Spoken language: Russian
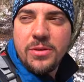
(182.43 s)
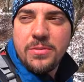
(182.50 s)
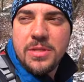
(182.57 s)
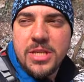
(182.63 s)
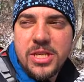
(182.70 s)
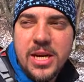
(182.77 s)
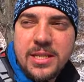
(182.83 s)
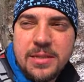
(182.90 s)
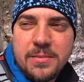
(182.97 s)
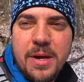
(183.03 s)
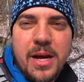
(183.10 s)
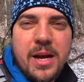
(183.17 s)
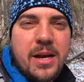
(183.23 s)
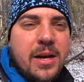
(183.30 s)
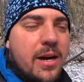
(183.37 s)
сейчас мы
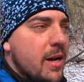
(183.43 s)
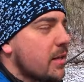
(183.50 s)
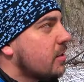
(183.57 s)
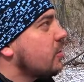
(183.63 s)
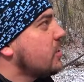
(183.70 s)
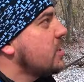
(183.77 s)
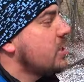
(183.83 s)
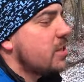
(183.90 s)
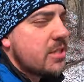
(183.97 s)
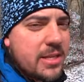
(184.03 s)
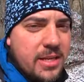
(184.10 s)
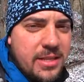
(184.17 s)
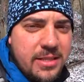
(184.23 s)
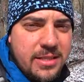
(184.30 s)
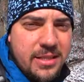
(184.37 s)
к
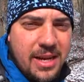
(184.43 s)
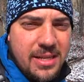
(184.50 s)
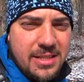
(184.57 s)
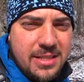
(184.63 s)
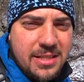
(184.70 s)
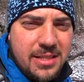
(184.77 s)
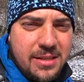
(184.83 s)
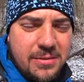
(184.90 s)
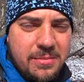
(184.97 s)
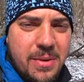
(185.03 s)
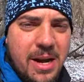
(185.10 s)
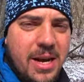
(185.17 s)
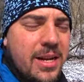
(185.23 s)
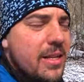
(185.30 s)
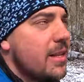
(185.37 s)
туристической станции
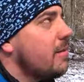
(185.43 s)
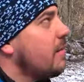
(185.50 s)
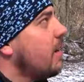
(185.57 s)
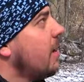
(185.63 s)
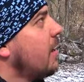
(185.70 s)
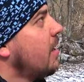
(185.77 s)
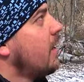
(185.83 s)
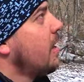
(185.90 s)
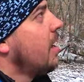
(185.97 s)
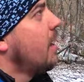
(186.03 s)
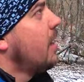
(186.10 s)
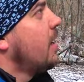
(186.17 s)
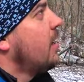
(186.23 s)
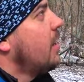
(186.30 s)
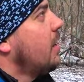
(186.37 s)
Малиново.
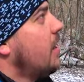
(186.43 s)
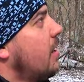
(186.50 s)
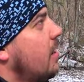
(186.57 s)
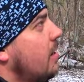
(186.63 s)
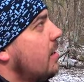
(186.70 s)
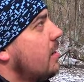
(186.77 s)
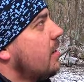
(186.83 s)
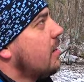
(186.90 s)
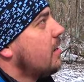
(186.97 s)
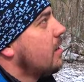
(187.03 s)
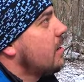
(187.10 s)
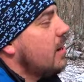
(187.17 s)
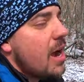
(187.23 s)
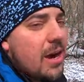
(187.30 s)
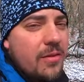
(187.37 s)
А,
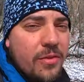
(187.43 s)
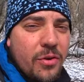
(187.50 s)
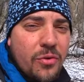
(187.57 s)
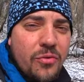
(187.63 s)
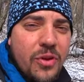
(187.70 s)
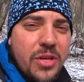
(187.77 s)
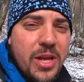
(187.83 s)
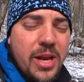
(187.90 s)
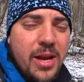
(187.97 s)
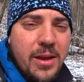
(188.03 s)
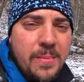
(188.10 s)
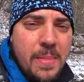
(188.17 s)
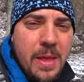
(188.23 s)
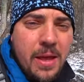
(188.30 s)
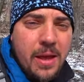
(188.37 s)
как вы
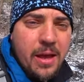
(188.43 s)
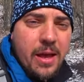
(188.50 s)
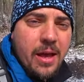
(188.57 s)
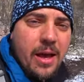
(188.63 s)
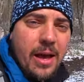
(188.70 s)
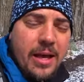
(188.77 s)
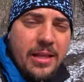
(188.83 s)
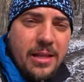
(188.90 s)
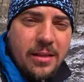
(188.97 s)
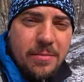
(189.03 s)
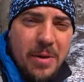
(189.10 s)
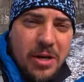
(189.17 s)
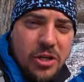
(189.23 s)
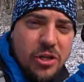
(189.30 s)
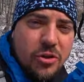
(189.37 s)
увидели, этот
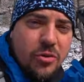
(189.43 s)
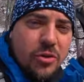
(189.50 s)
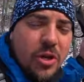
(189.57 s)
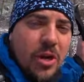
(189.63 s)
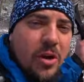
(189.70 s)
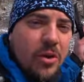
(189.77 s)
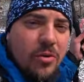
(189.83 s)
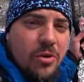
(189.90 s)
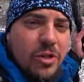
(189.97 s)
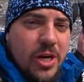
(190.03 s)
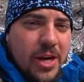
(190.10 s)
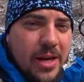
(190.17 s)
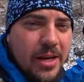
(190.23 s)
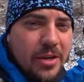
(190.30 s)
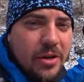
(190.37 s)
маршрут
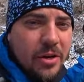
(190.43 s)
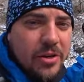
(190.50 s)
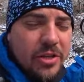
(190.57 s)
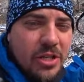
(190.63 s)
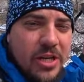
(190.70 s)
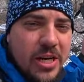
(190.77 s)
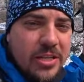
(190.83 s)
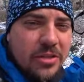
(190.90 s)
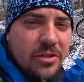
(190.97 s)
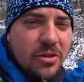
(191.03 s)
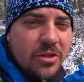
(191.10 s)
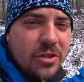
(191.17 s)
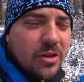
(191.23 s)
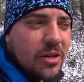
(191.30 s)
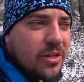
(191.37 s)
уже идет
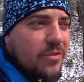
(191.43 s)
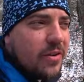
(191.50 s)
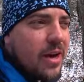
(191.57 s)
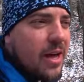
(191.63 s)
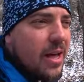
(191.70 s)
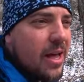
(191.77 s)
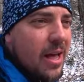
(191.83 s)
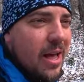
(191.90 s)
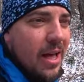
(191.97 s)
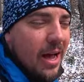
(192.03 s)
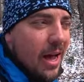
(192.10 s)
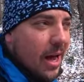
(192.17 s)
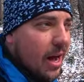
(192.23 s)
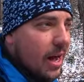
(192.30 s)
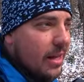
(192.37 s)
642,
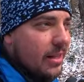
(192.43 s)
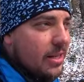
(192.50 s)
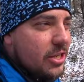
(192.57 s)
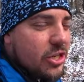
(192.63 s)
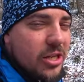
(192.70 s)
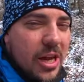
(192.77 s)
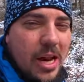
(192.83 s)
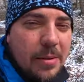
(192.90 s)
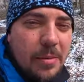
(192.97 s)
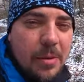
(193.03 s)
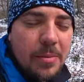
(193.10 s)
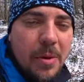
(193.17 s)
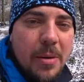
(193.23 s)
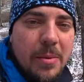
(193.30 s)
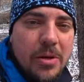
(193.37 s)
а начинали мы
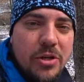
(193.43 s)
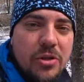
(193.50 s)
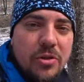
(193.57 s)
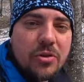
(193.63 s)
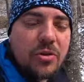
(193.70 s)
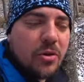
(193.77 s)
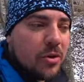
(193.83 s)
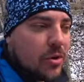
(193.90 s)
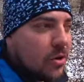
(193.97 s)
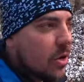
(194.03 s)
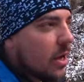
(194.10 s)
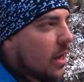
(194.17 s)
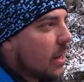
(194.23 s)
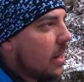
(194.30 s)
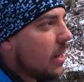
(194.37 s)
по маршруту
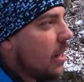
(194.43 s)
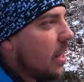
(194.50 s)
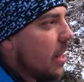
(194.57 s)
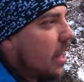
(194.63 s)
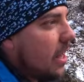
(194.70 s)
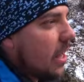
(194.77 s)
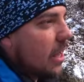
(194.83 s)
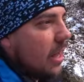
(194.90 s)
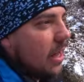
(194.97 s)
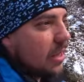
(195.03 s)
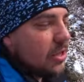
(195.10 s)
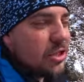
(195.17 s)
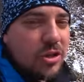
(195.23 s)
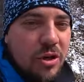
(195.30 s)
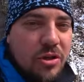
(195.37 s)

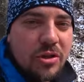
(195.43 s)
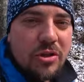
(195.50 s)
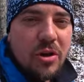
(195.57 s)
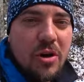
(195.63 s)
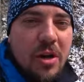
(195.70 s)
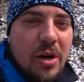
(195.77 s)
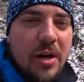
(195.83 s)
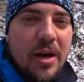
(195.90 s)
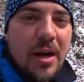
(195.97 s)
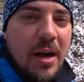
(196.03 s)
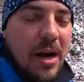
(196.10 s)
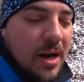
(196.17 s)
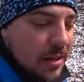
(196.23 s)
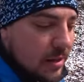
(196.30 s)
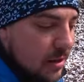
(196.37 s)
140
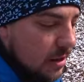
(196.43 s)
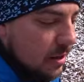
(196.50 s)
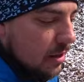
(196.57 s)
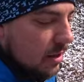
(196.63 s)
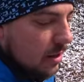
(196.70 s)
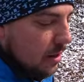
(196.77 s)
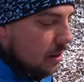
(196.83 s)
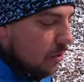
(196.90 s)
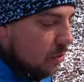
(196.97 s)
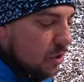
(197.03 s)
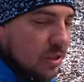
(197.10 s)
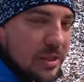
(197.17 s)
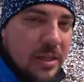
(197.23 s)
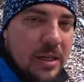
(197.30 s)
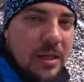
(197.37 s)
от э,
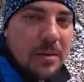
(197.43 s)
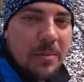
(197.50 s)
улицы